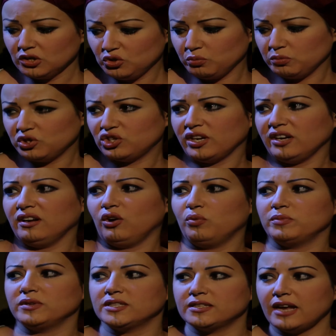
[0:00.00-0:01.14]
ايده مش طايله او
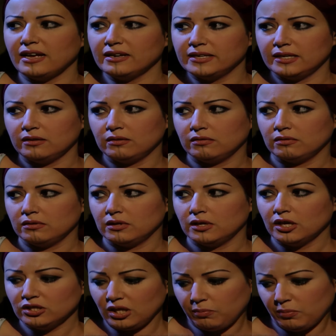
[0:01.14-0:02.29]
بيسرقني
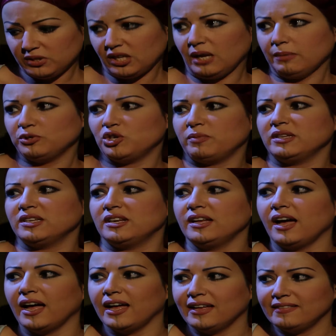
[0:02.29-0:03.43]
طب ما طلبش مني ليه
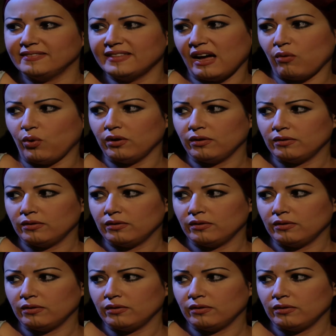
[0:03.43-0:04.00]
حق الدواء